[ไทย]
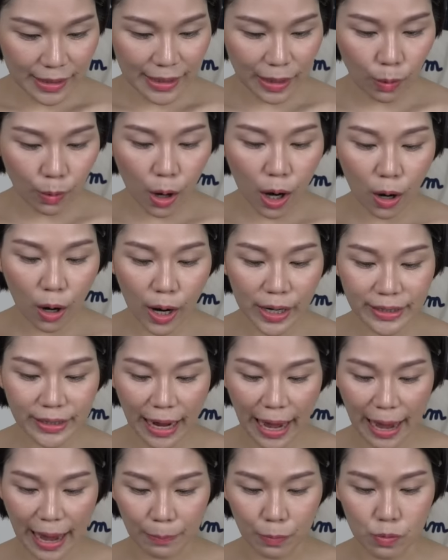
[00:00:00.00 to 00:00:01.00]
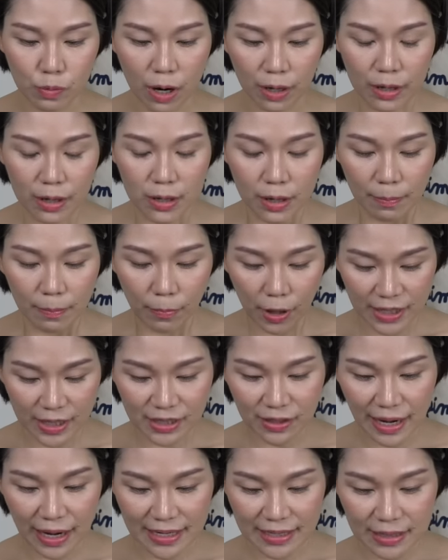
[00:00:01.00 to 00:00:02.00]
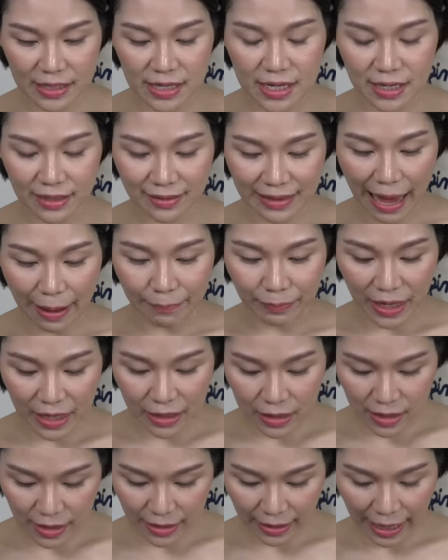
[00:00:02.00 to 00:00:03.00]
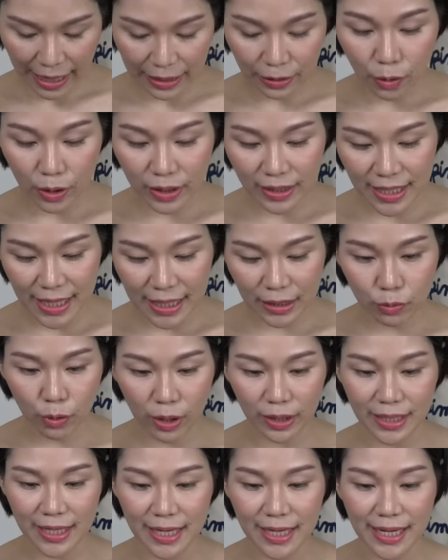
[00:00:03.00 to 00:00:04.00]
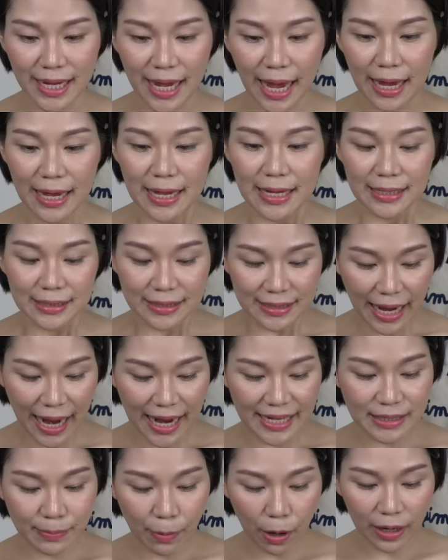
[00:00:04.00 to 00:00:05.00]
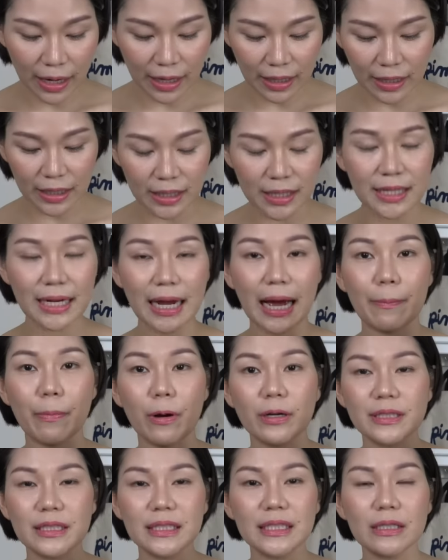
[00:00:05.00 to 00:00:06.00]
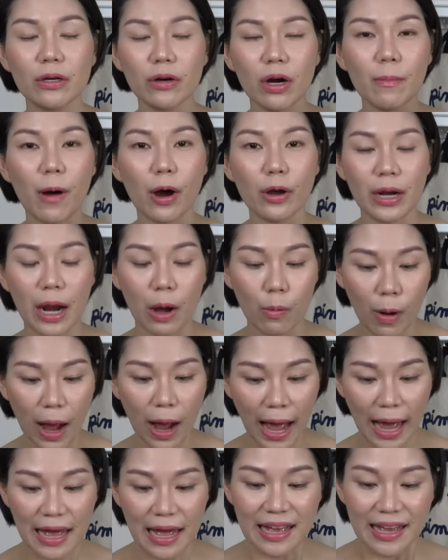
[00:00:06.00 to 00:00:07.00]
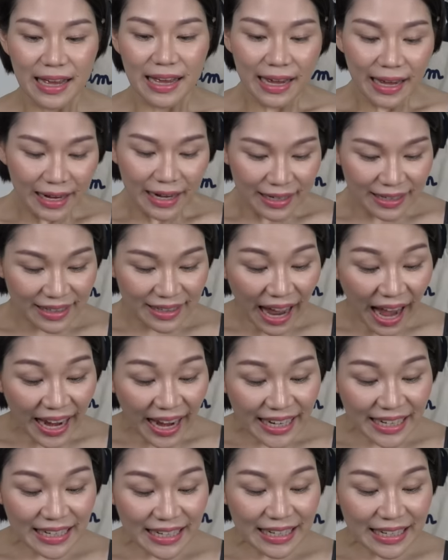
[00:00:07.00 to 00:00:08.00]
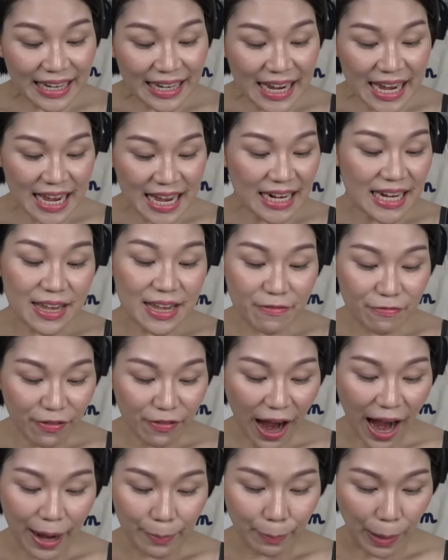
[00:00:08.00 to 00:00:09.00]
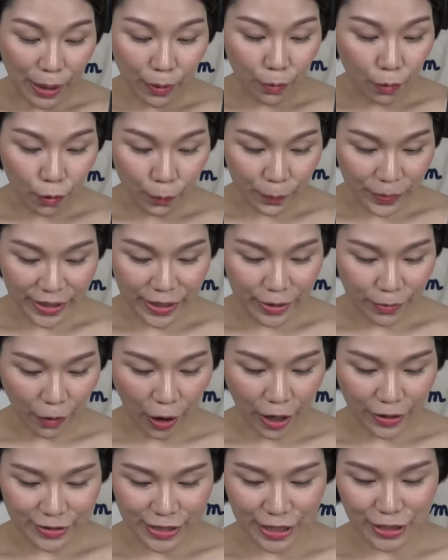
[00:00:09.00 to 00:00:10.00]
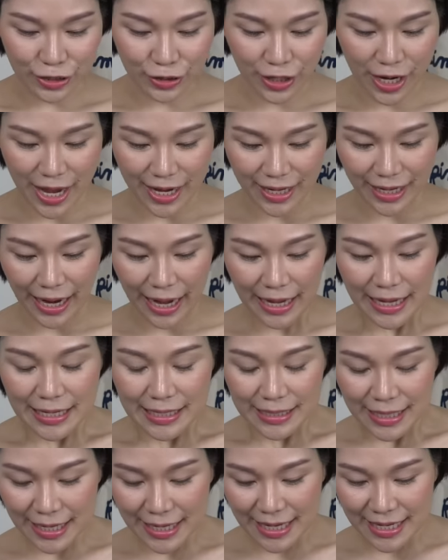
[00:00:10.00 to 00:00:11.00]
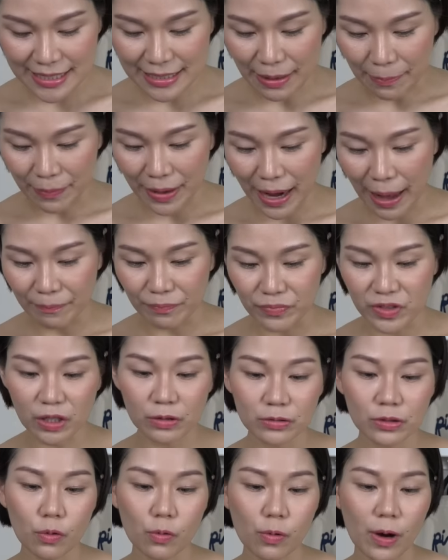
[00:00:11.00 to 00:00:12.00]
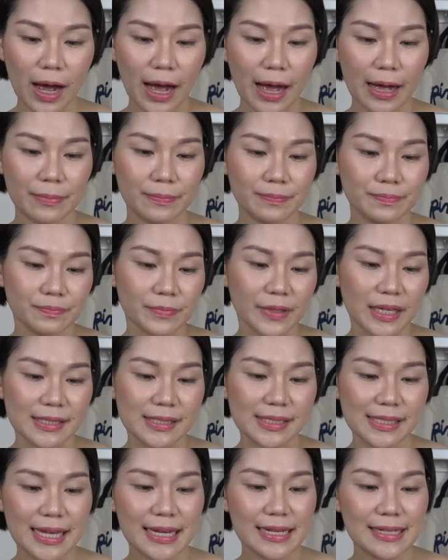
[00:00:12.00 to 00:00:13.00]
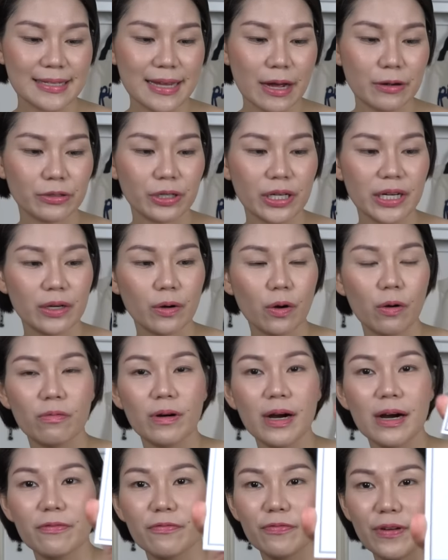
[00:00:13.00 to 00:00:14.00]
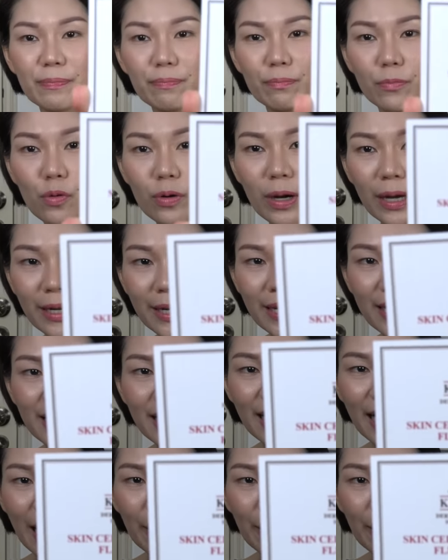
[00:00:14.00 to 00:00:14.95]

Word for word: แล้วก็ค่อยทาพวก moisturizer ตามได้เลยนะคะโดยที่ตัวนี้เนี่ยใช้เฉพาะกลางคืนนะคะเพราะชื่อเขาก็บอกอยู่แล้วว่า Nightly Refine Micro Peel Concentrate นะคะทีนี้สำหรับเจ้าตัวSkin Cell Turnover Flipbook อันนี้นะ